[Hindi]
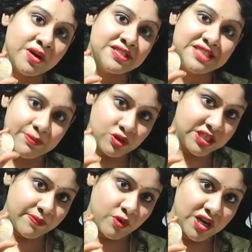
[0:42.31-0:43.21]
आपका जिबू
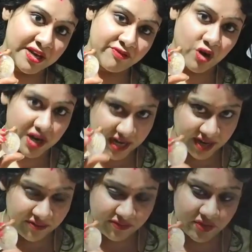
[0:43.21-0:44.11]
सिम्बॉल है फॉर
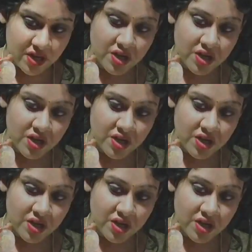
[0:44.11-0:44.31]
लव